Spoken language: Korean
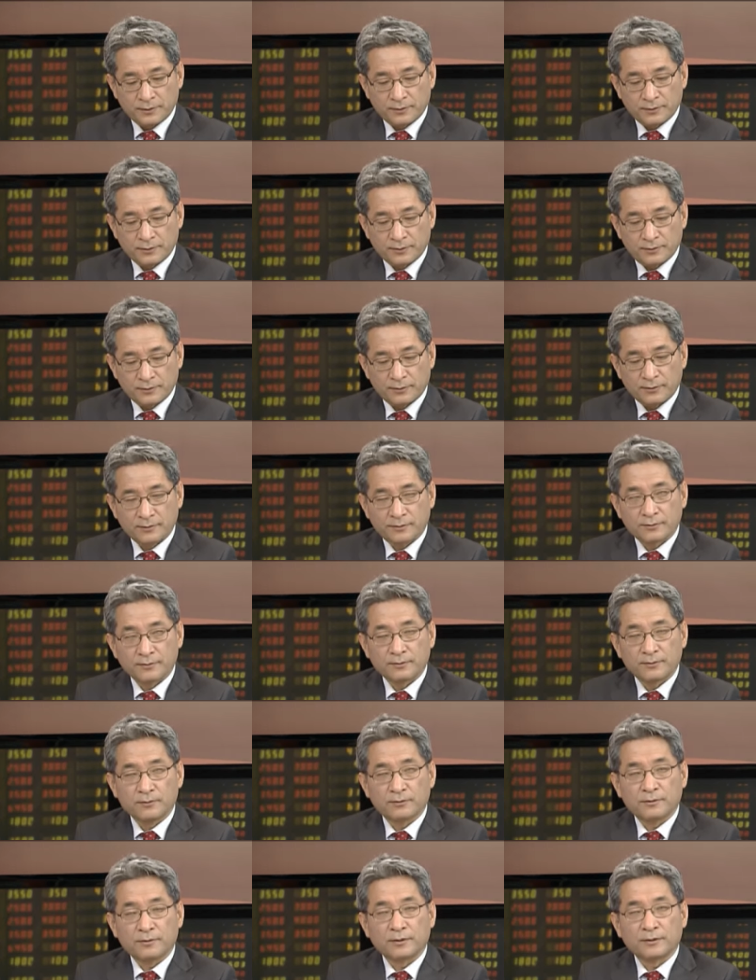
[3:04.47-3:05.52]
예를
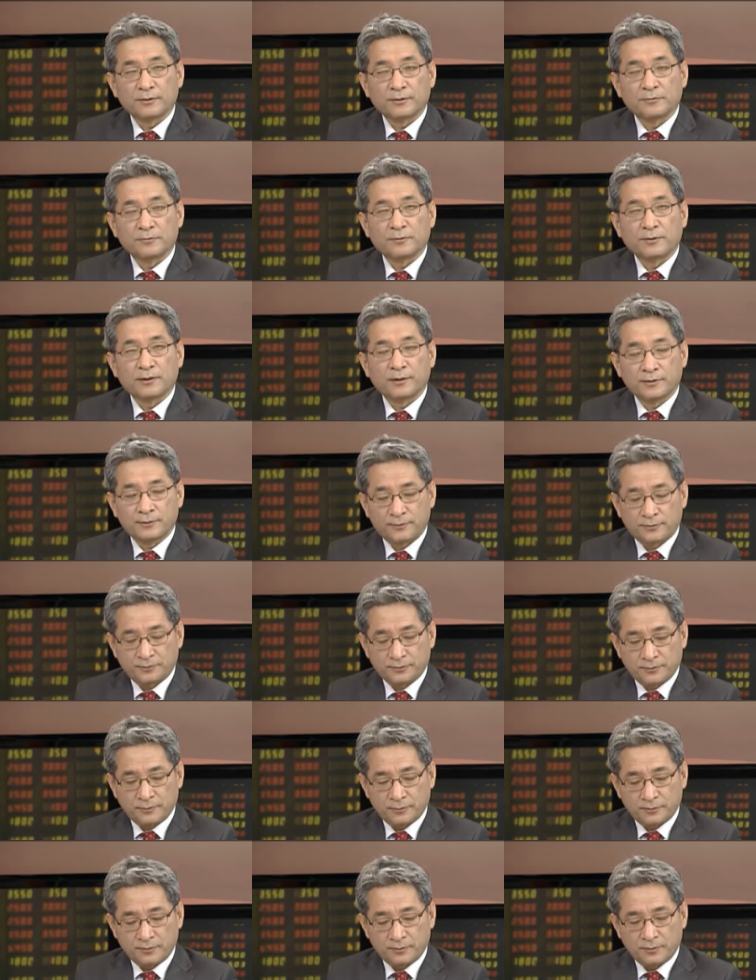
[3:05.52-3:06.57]
들어서 현재 유로
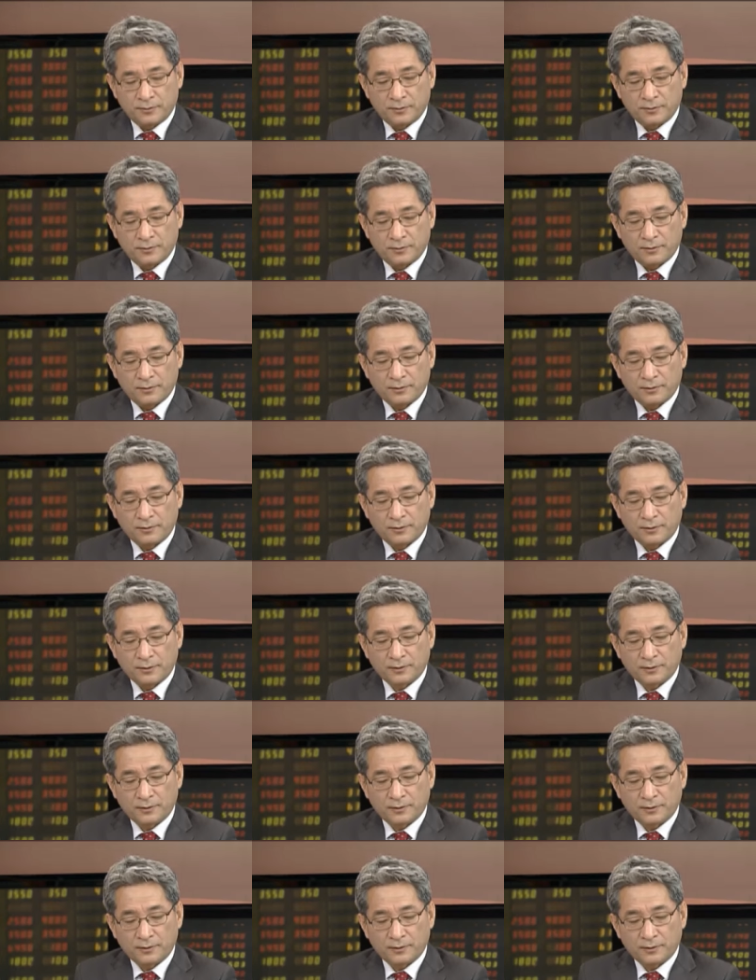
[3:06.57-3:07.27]
가치도 어,